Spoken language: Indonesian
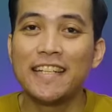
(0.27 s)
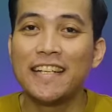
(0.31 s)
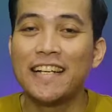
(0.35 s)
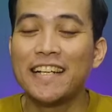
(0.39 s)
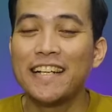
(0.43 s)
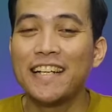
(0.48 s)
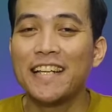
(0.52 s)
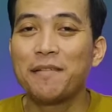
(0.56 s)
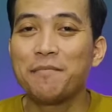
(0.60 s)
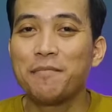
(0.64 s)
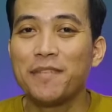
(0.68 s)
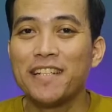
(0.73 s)
lagi
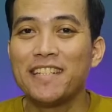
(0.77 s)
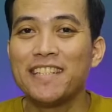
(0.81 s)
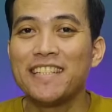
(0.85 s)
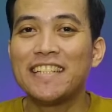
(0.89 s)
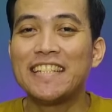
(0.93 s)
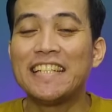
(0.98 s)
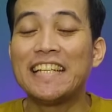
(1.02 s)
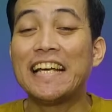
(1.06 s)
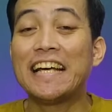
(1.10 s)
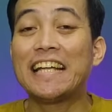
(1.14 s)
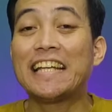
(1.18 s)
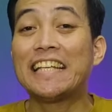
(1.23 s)
dengan Eben,
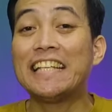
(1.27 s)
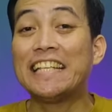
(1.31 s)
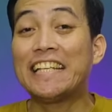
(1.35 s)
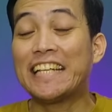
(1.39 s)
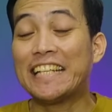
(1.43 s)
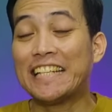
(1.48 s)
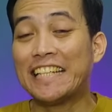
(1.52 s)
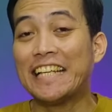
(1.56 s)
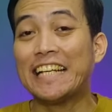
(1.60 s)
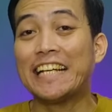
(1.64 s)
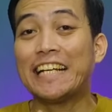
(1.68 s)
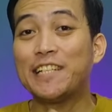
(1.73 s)
jadi hari ini
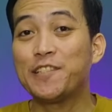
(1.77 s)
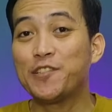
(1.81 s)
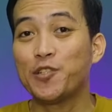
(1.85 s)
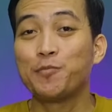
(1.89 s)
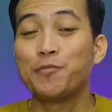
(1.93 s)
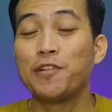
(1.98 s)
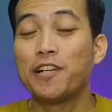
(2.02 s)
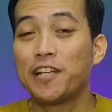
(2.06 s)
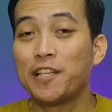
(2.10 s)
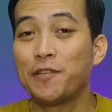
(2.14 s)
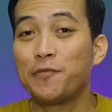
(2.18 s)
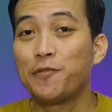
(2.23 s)
kita akan
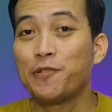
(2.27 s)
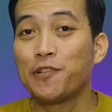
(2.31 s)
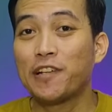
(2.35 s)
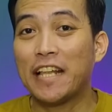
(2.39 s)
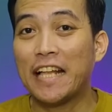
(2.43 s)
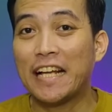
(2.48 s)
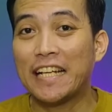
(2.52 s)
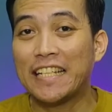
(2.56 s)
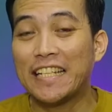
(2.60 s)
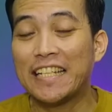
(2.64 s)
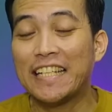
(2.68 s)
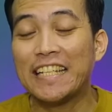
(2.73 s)
coba
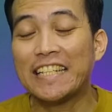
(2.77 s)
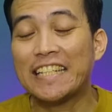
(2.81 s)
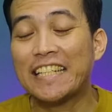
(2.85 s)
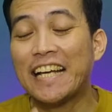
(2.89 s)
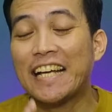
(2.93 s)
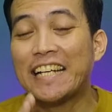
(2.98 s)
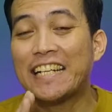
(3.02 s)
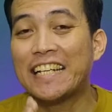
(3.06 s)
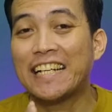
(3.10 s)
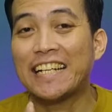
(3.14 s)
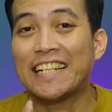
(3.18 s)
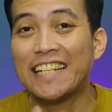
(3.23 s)
review lagi
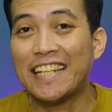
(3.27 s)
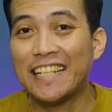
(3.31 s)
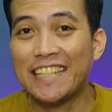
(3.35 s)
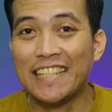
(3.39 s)
kita ada